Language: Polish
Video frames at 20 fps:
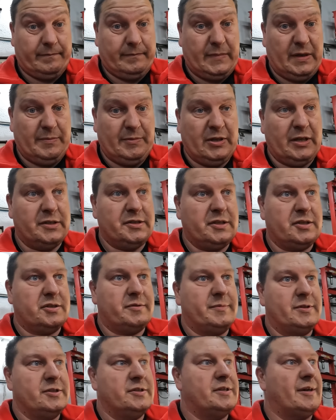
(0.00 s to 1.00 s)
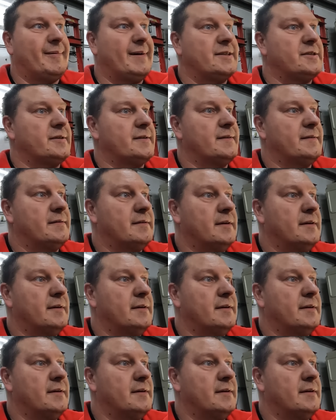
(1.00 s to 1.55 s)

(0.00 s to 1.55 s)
Miejmy nadzieję, że będzie działać.